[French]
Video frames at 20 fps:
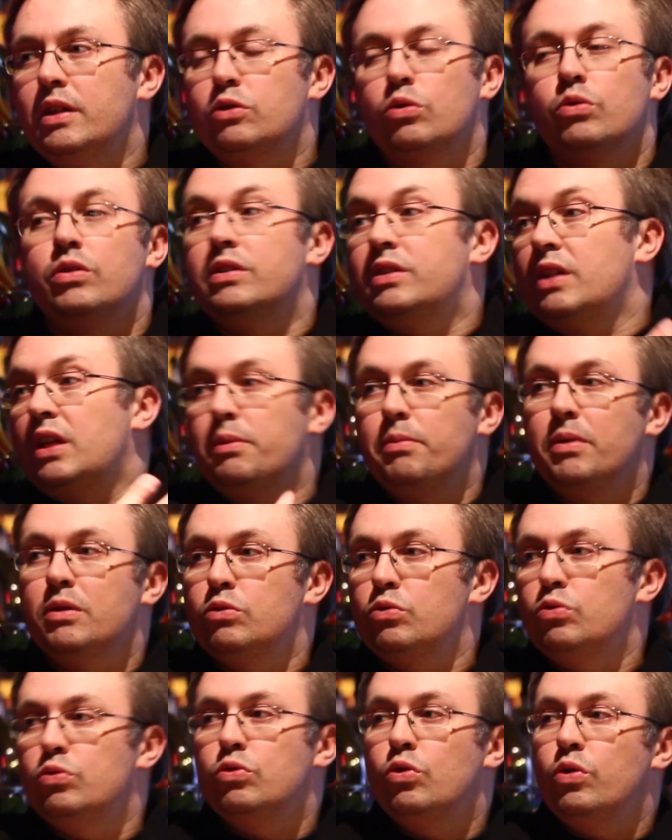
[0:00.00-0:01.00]
sont des éléments
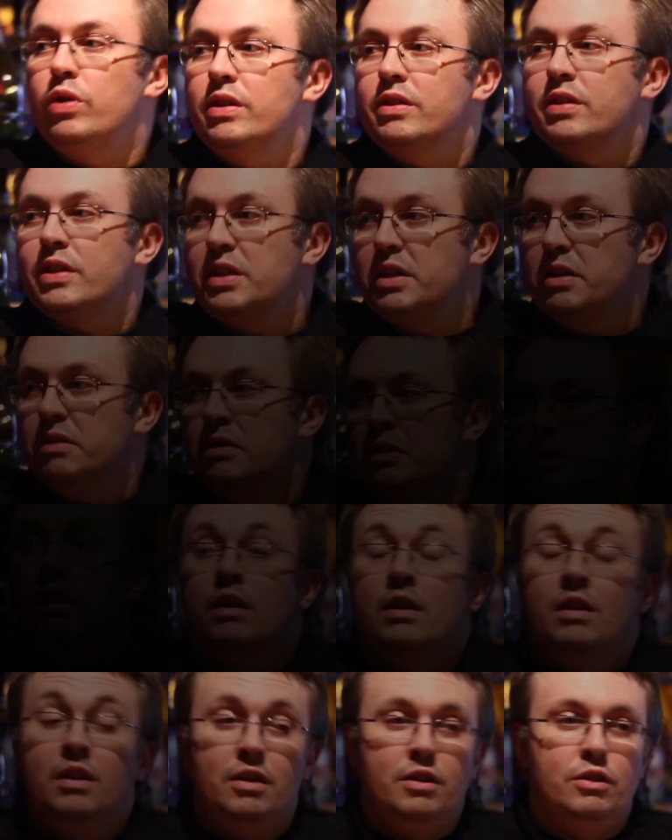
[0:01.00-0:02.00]
de, l'intrigue.
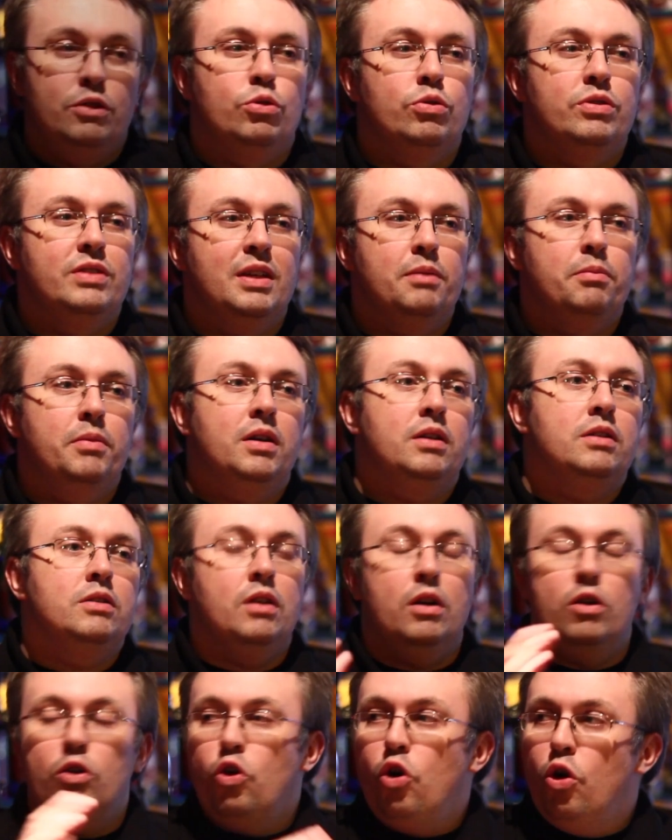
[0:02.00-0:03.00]

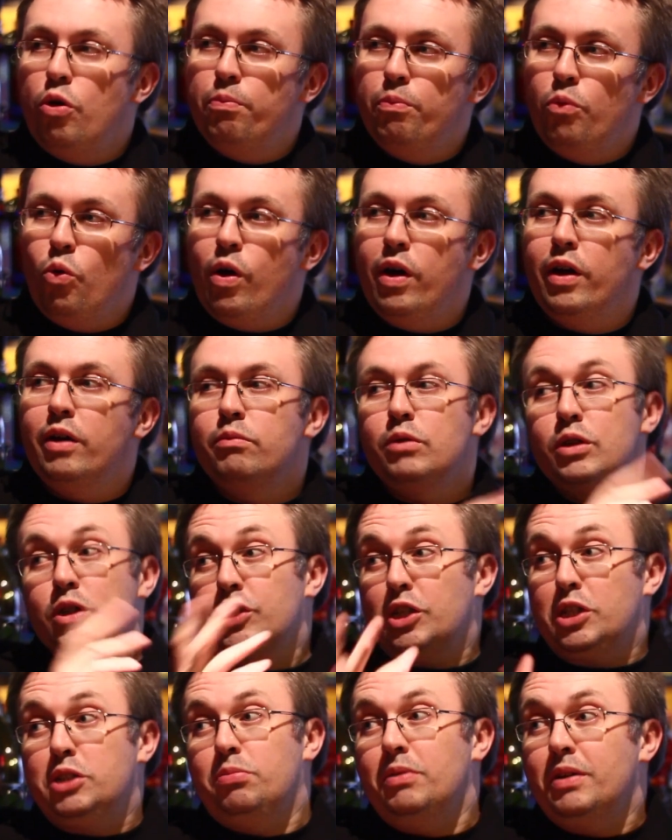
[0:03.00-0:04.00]
Deuxièmement, un moins, mais que
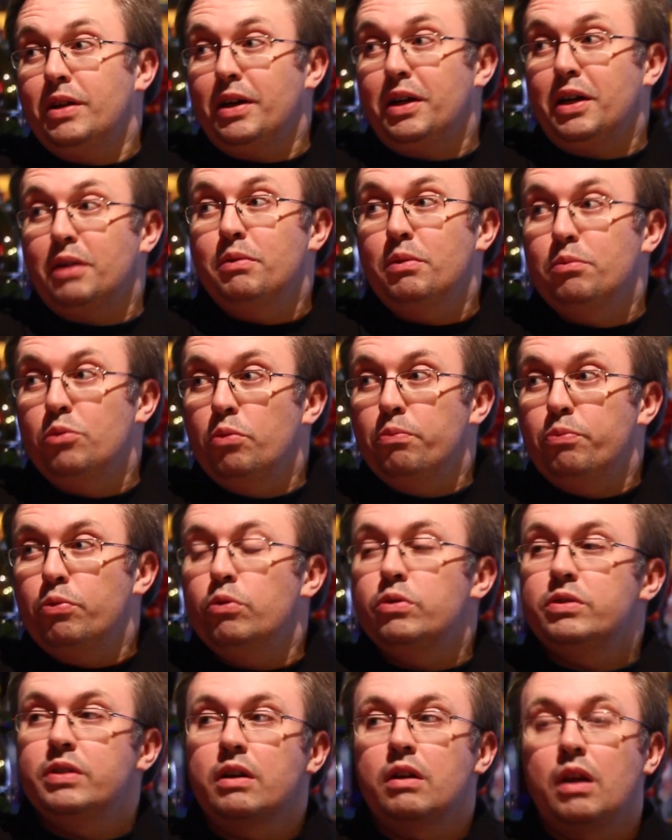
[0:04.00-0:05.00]
j'expliquerai quand même un
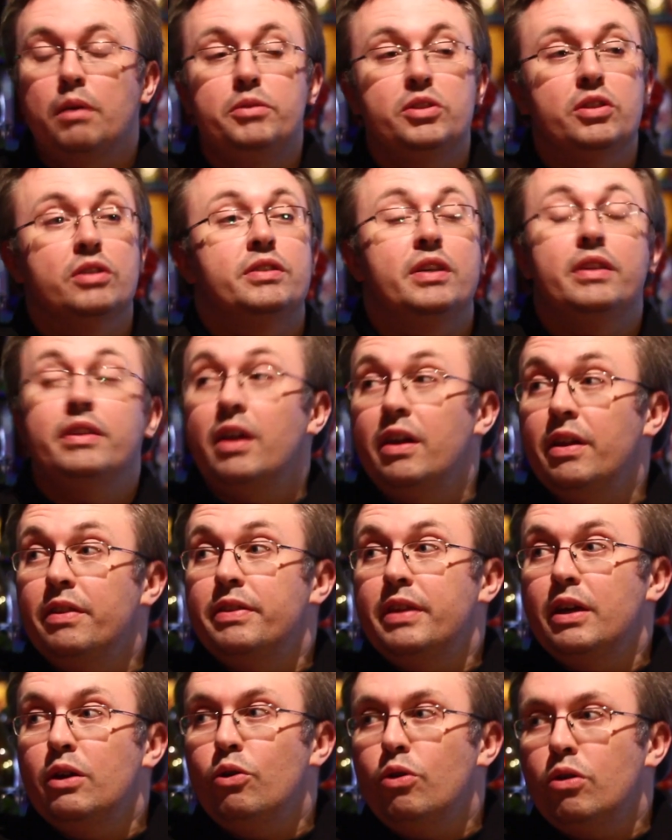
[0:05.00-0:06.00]
peu, c'est que la mise en scène d'Alan
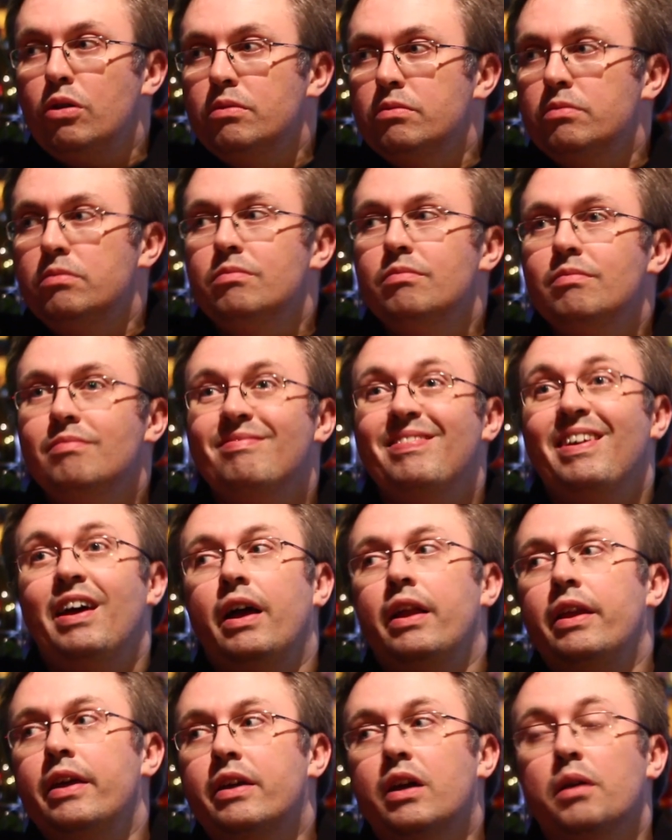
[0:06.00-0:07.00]
Taylor,
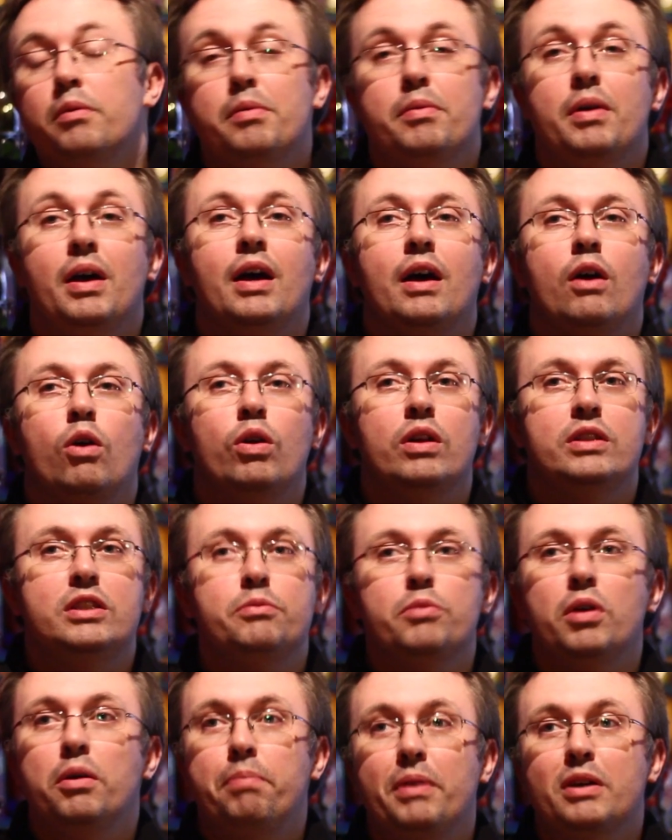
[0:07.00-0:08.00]
elle est quand même
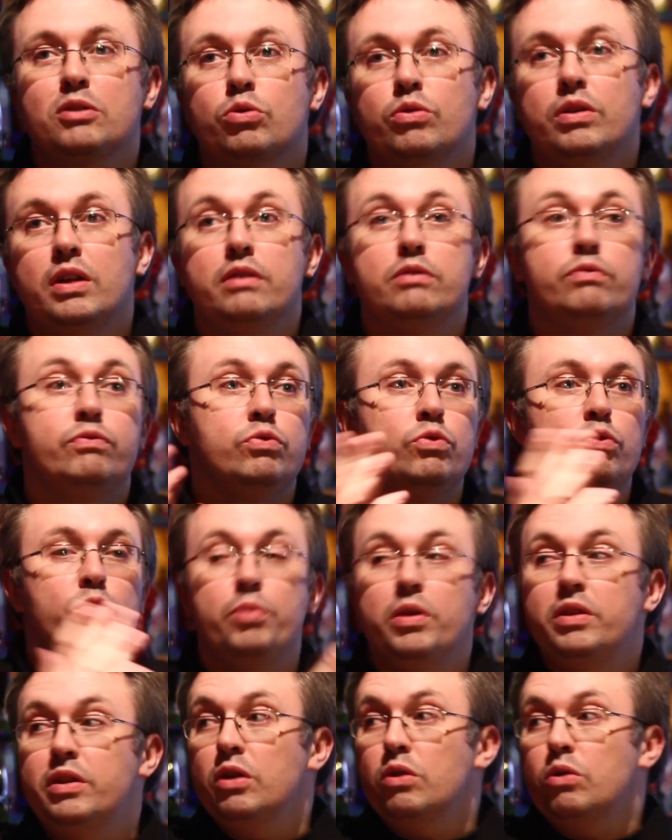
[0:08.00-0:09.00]
relativement impersonnelle. Si vous le
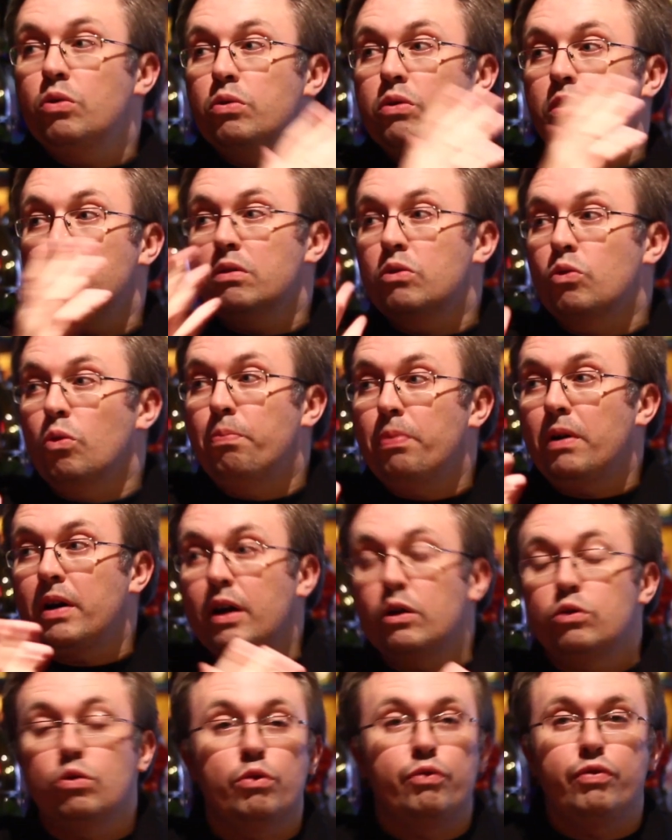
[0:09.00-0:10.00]
mettez comparé
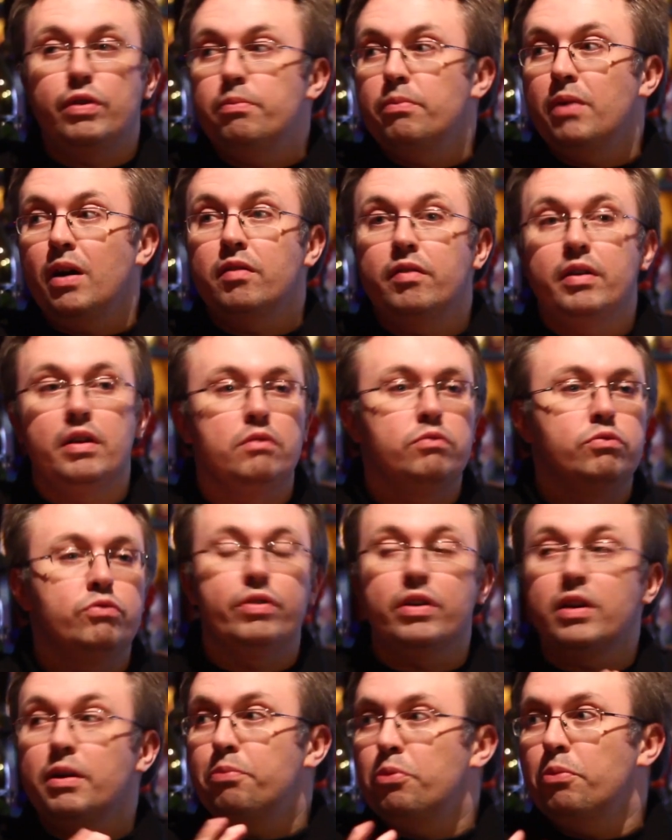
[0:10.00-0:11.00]
à d'autres films Marvel, vous
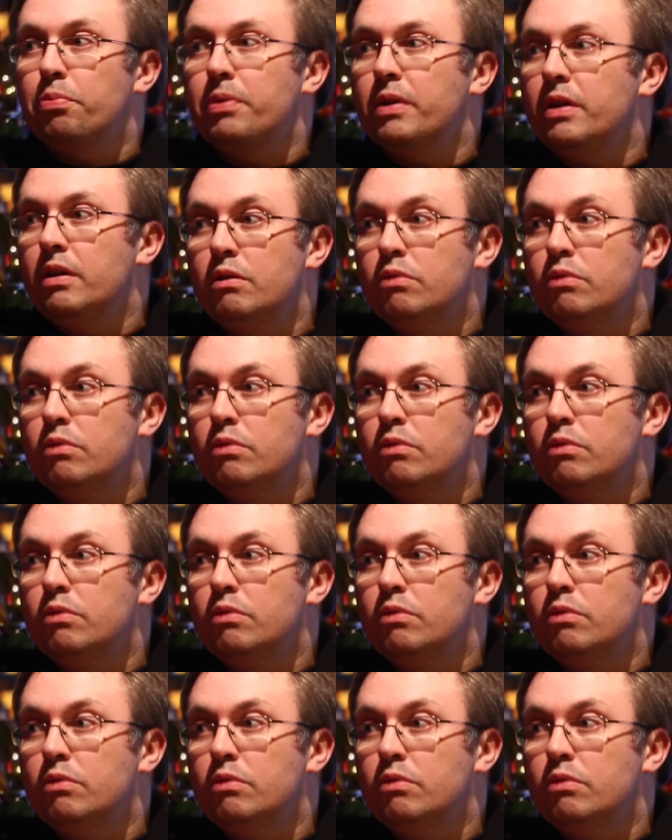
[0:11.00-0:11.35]
verrez à peu près.